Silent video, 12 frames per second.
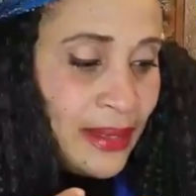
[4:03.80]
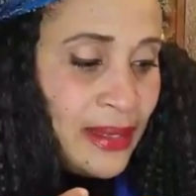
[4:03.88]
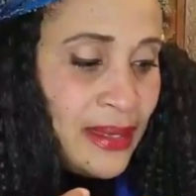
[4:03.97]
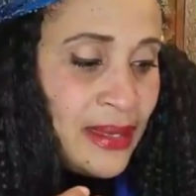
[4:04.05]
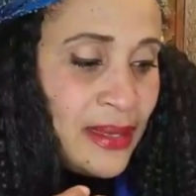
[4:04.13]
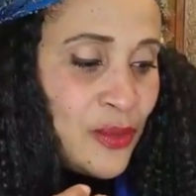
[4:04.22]

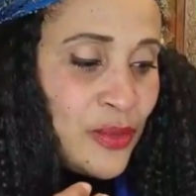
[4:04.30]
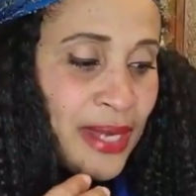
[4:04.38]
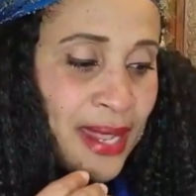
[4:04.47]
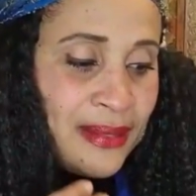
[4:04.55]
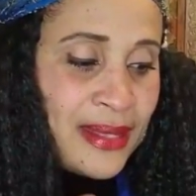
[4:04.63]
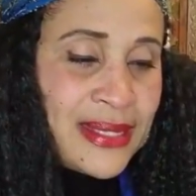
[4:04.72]
y un
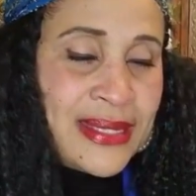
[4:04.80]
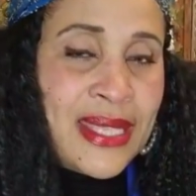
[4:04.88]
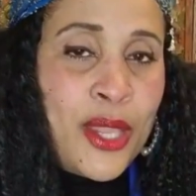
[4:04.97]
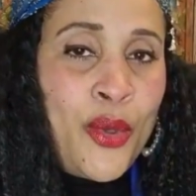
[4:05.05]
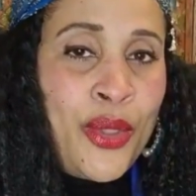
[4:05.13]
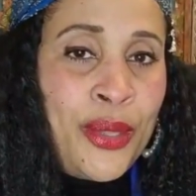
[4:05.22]
gran
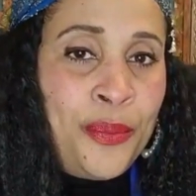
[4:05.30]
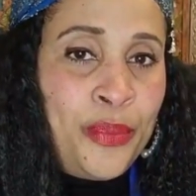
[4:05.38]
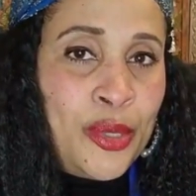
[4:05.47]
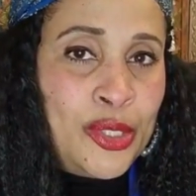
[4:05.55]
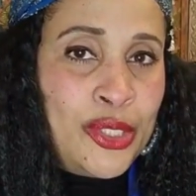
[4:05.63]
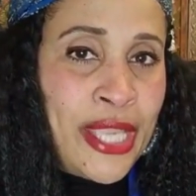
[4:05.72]
deseo en
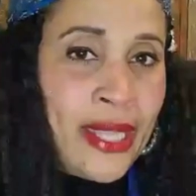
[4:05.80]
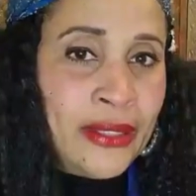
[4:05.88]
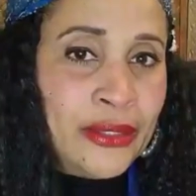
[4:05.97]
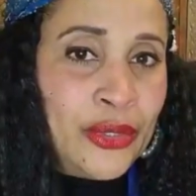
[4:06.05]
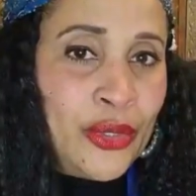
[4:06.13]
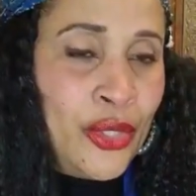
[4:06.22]

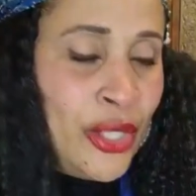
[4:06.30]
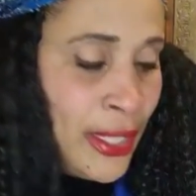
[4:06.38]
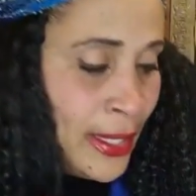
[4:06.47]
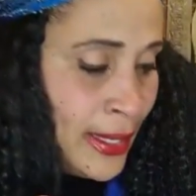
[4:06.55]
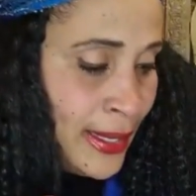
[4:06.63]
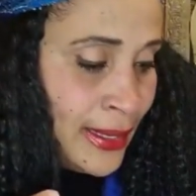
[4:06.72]
proyecto
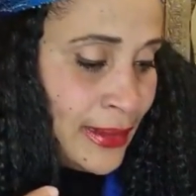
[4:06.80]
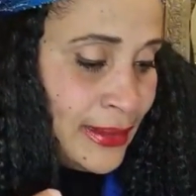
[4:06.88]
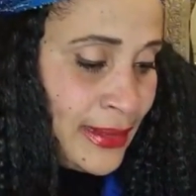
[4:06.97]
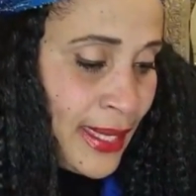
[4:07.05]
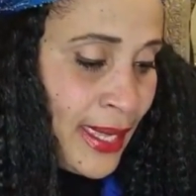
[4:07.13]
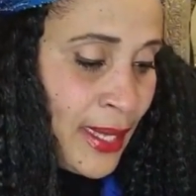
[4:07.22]

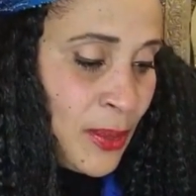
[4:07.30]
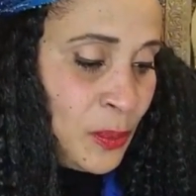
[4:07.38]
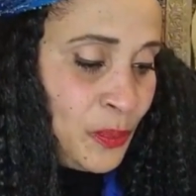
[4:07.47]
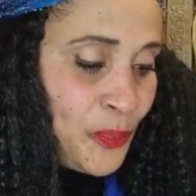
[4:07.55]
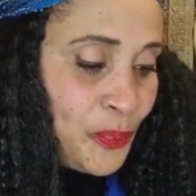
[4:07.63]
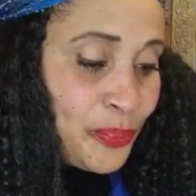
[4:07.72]

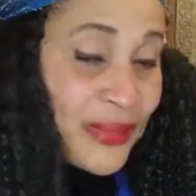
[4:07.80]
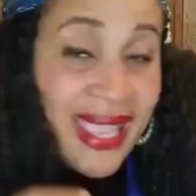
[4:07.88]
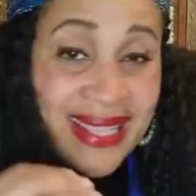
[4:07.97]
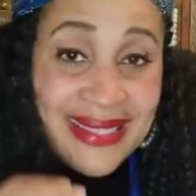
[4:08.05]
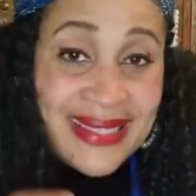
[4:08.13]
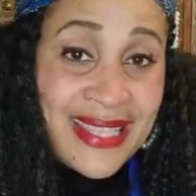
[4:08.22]
de
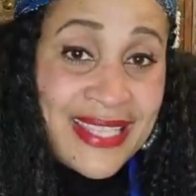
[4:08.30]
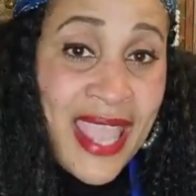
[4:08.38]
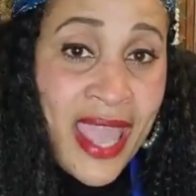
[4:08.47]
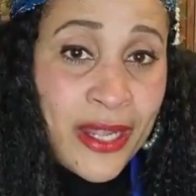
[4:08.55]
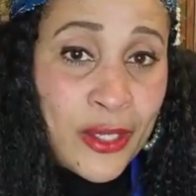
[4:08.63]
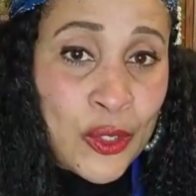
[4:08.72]

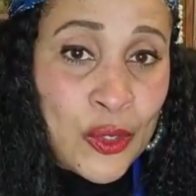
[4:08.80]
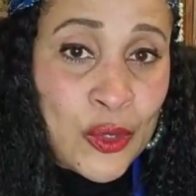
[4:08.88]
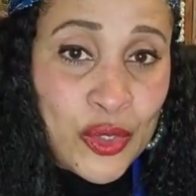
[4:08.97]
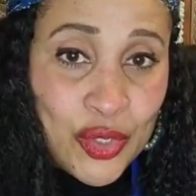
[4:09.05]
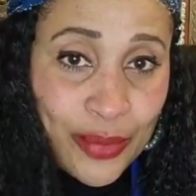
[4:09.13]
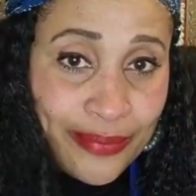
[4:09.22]

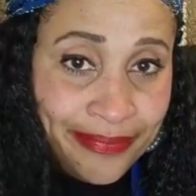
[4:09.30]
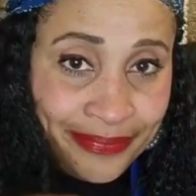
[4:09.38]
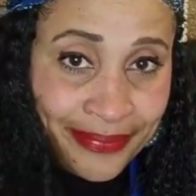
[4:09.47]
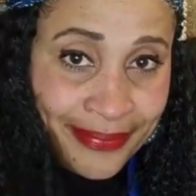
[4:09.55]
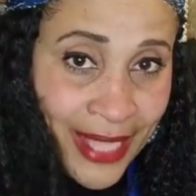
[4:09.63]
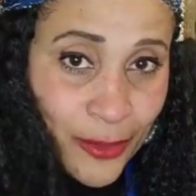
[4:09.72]
enseñarnos
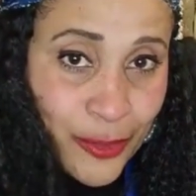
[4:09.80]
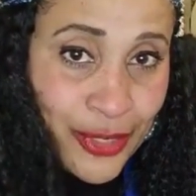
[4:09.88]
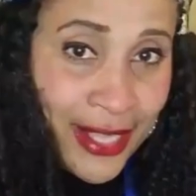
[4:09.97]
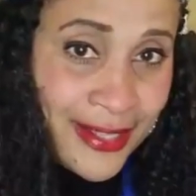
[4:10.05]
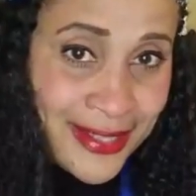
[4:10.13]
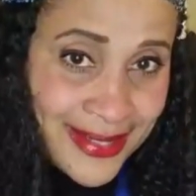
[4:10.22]
a
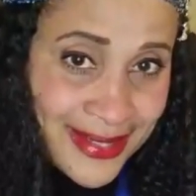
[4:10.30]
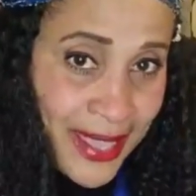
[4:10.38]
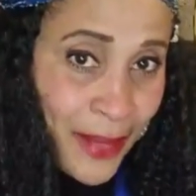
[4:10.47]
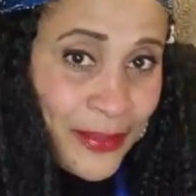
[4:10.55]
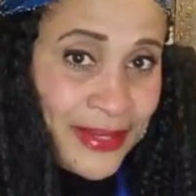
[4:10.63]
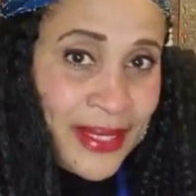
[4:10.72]
ustedes
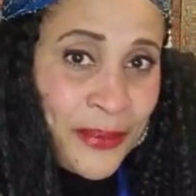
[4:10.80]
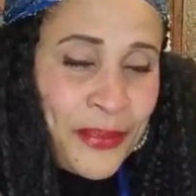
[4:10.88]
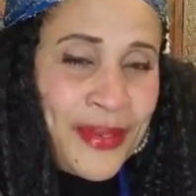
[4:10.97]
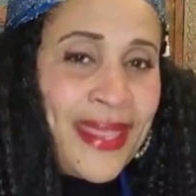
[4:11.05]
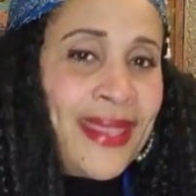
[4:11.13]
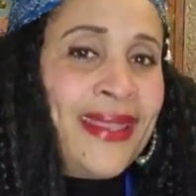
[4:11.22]
y a mí
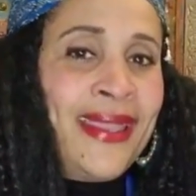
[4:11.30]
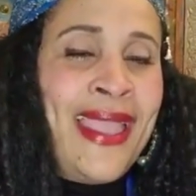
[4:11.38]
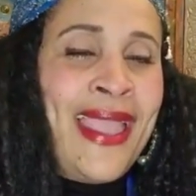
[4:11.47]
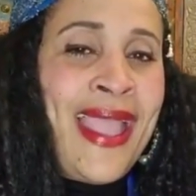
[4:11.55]
también